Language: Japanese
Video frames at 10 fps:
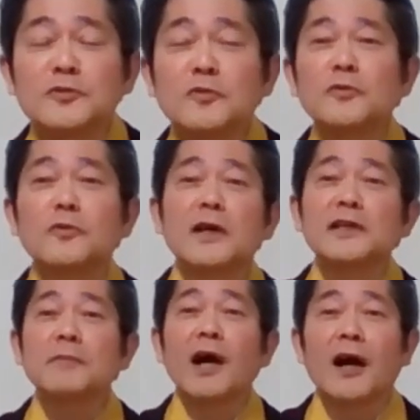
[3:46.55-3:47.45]
送料が
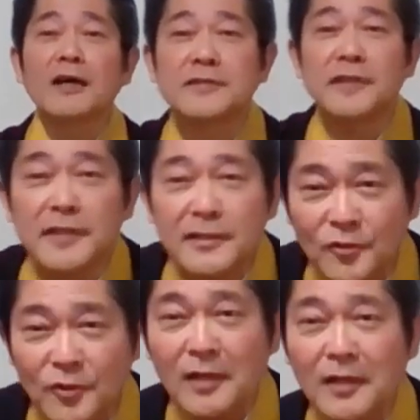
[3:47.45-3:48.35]
2万8000円
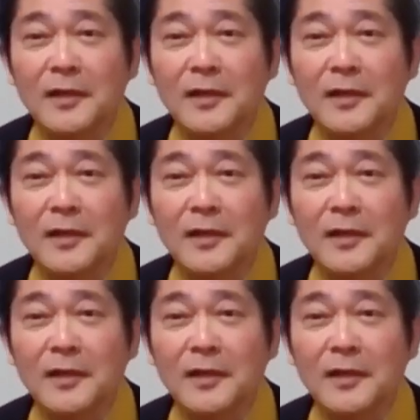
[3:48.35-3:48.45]
とか。